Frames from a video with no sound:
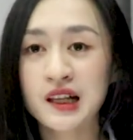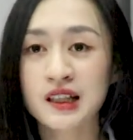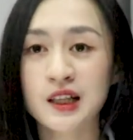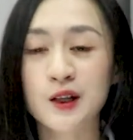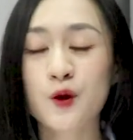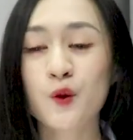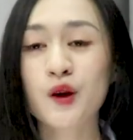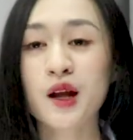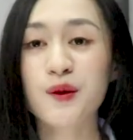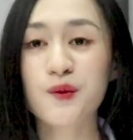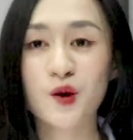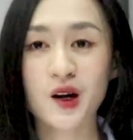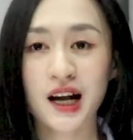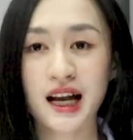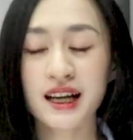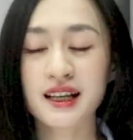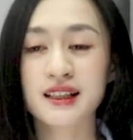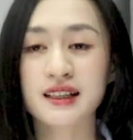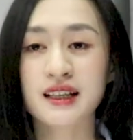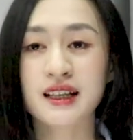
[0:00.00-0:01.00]
thì cũng là một
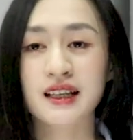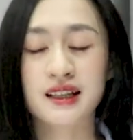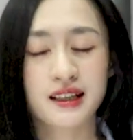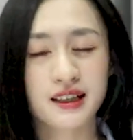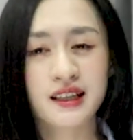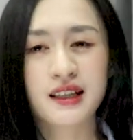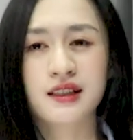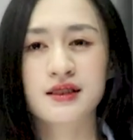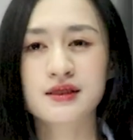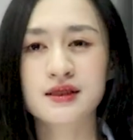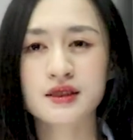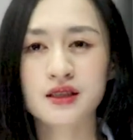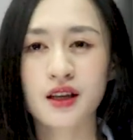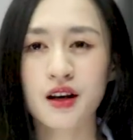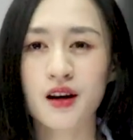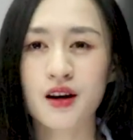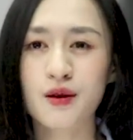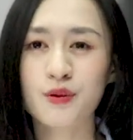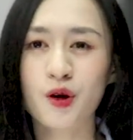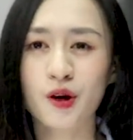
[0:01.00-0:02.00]
cách để khiến
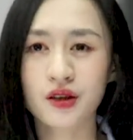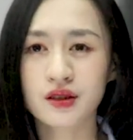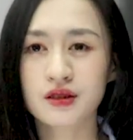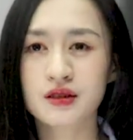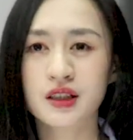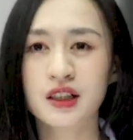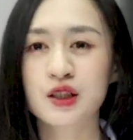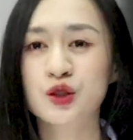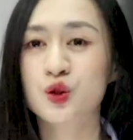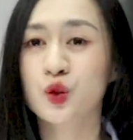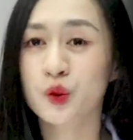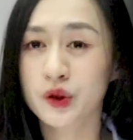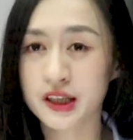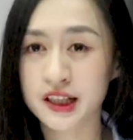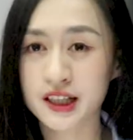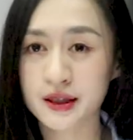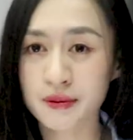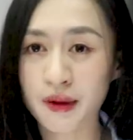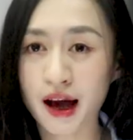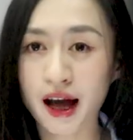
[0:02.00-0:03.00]
cho mọi người chú
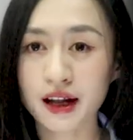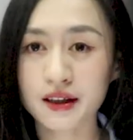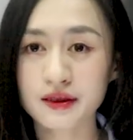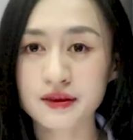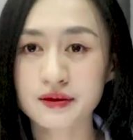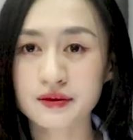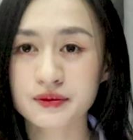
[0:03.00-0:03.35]
ý đến bạn.